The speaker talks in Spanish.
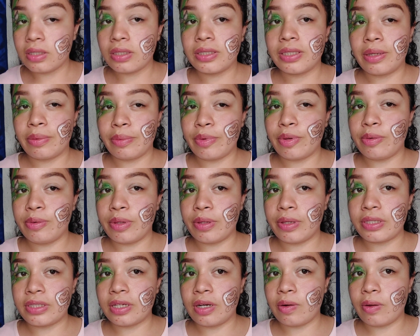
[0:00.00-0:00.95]
se me
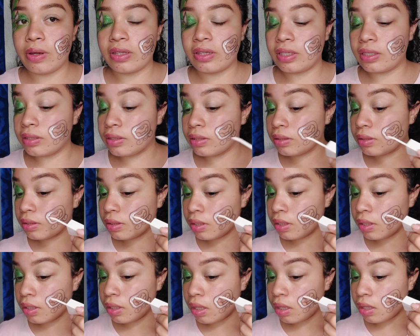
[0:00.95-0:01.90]
olvidó hacerlo antes,
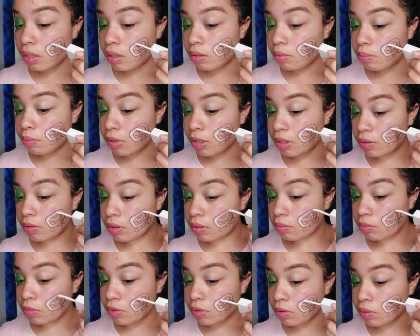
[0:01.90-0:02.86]
pero ni
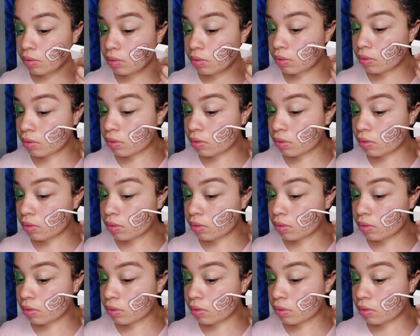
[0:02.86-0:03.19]
modo.